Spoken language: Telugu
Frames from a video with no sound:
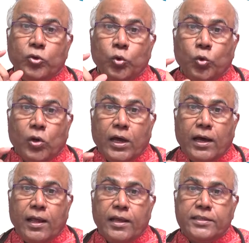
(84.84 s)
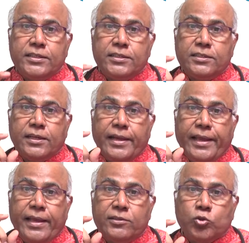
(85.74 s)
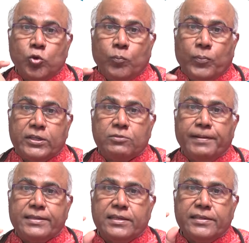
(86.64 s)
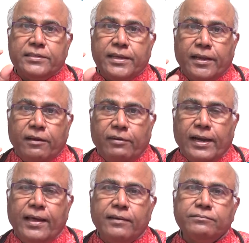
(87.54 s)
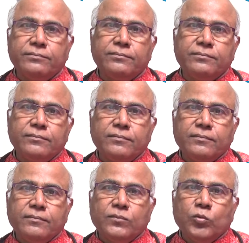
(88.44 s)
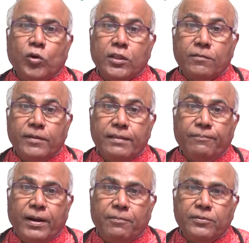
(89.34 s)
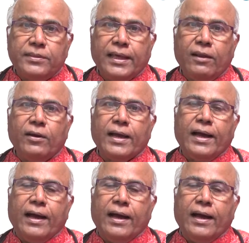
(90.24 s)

యూరాలజిస్ట్ అనే సూపర్ స్పెషలిస్ట్ దగ్గరికి వెళ్ళాలి కొంతమంది పాపం తెలవక